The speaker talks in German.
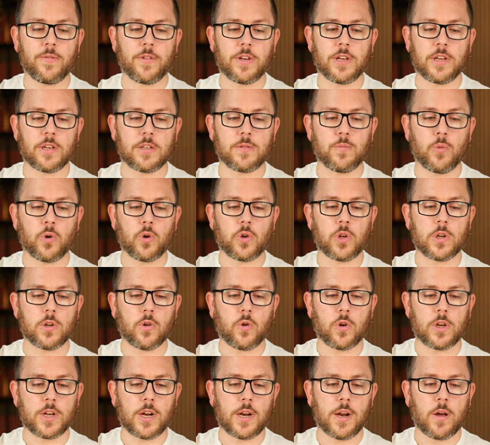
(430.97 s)
wenn ihr das möchtet.
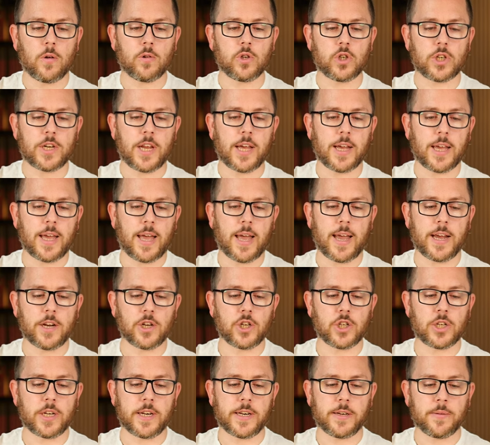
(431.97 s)
Könnt die Lautstärke
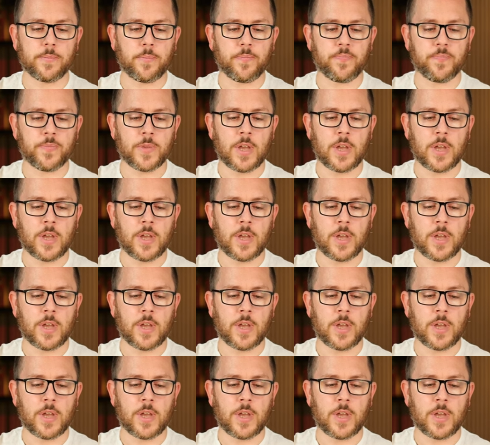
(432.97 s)
einstellen.